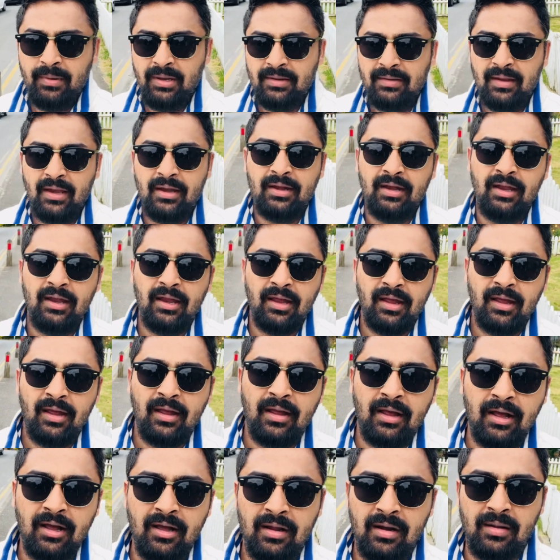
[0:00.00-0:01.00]
डिज़ाइनिंग है
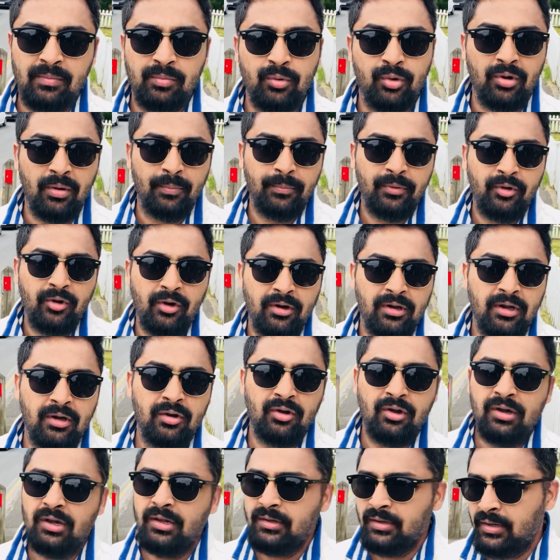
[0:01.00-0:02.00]
अगर आपको कंप्यूटर की
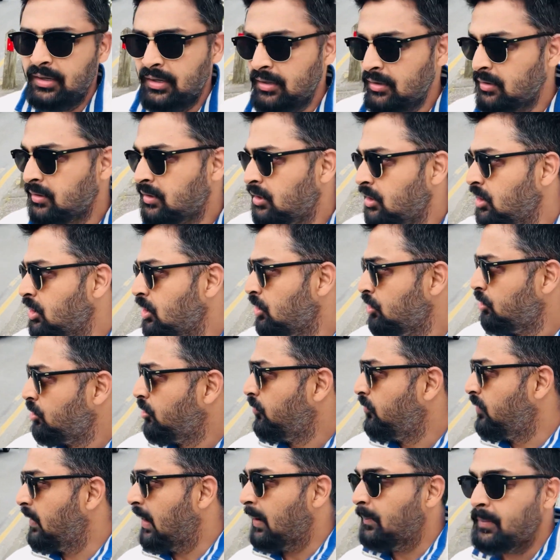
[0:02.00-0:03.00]
नॉलेज है तो
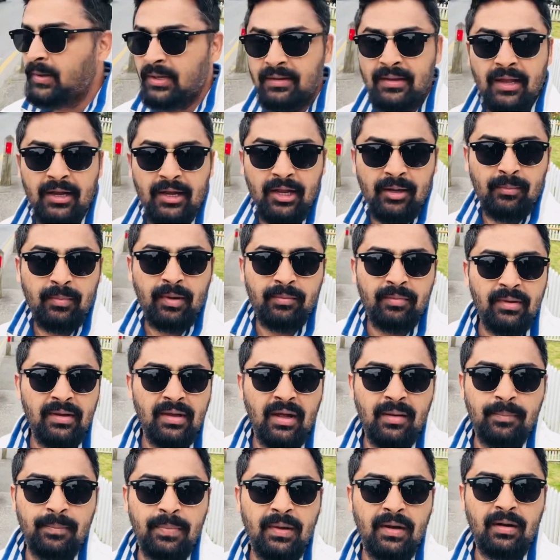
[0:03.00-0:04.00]
वेब डिज़ाइनिंग में भी
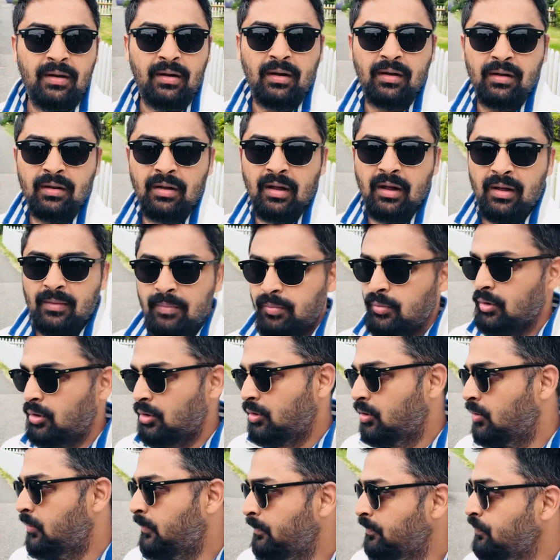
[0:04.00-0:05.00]
यहाँ पर आपको
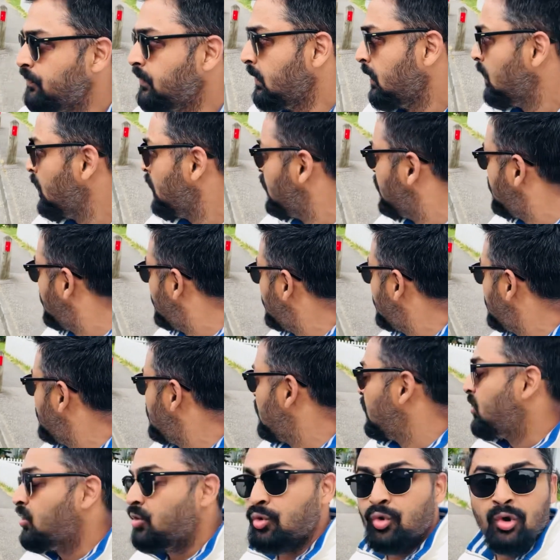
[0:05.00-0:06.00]

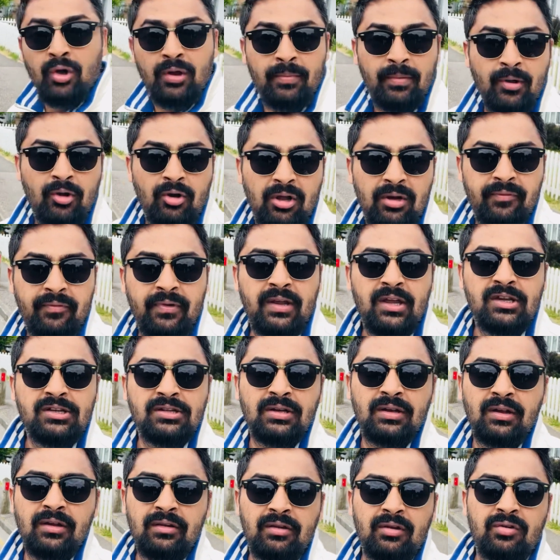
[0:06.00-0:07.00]
कोई भी
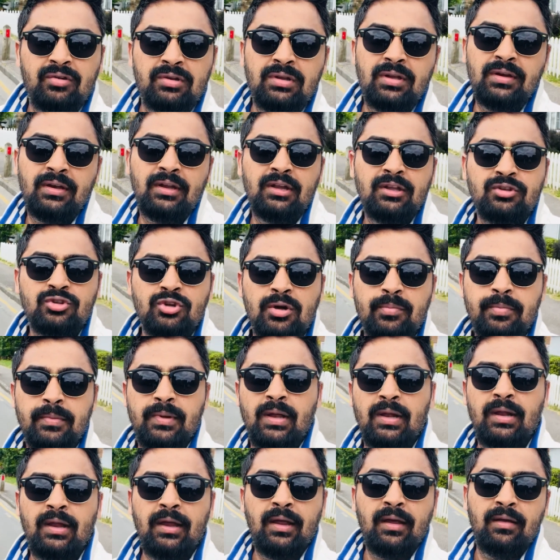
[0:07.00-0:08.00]
क्वालिफिकेशन की ज़रूरत नहीं है जॉब के
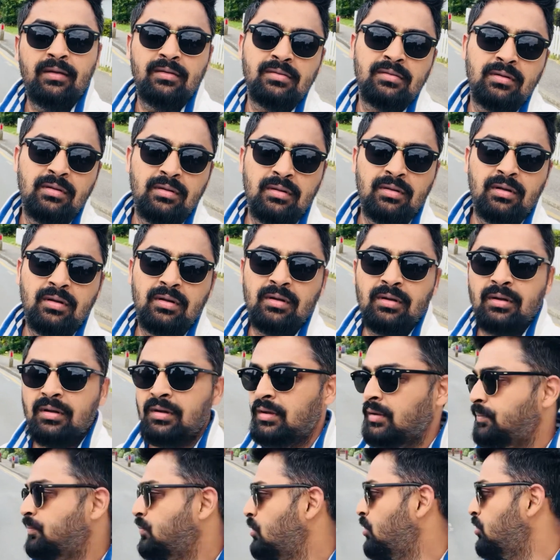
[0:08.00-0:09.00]
लिए
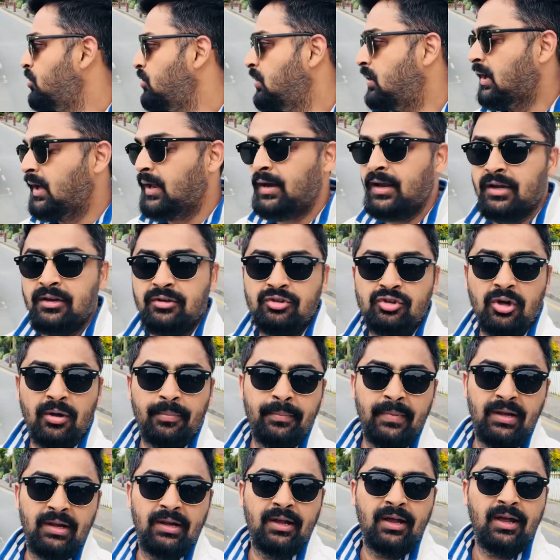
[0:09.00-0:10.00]
आपको डायरेक्ट जॉब
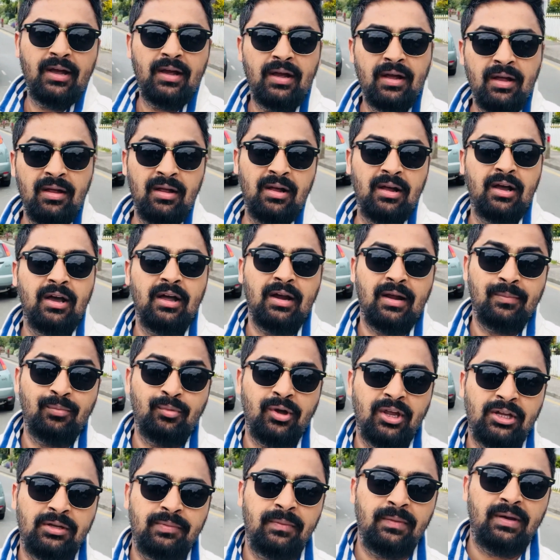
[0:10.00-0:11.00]
मिल जाएगा अगर आपको
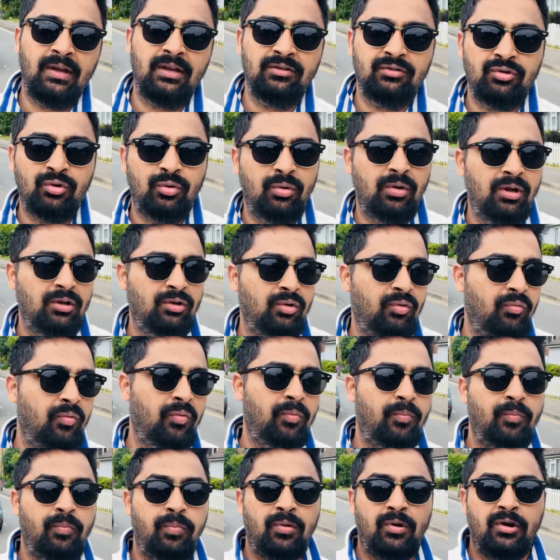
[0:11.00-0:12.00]
एक्सपीरियंस होगा तो वो
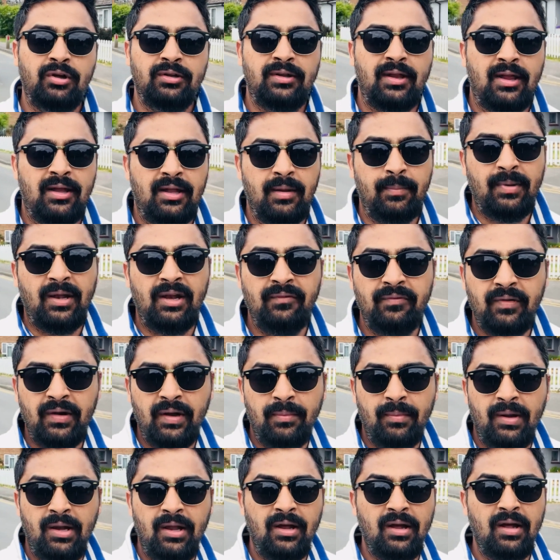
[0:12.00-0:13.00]
बहुत ज़्यादा बेनिफिट
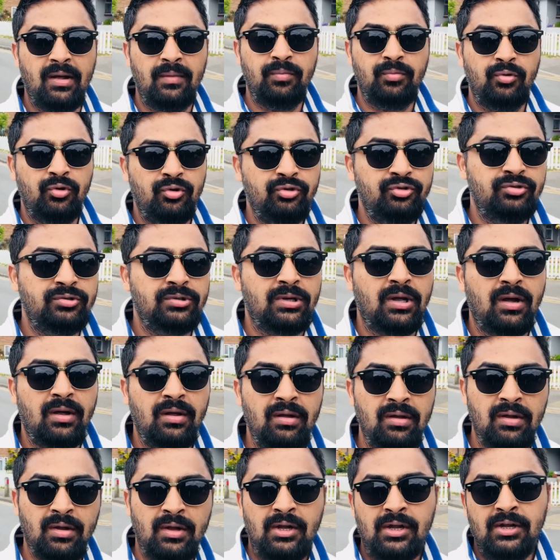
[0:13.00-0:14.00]
मिलेगा आपको उसका
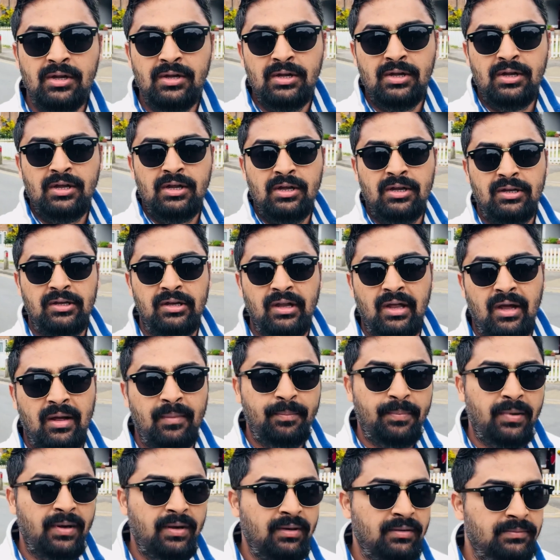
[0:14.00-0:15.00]
यहाँ
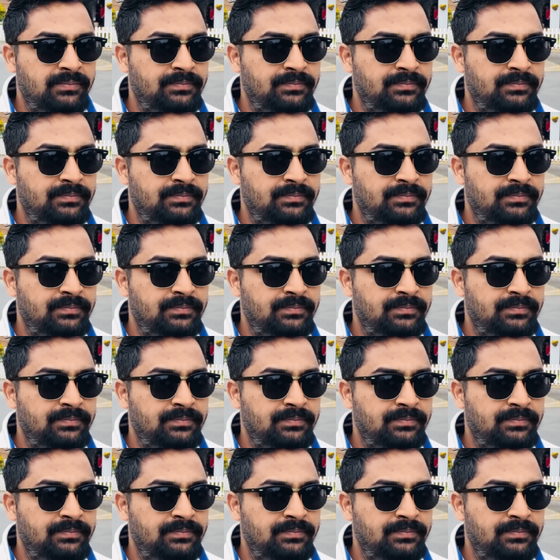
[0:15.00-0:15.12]
पर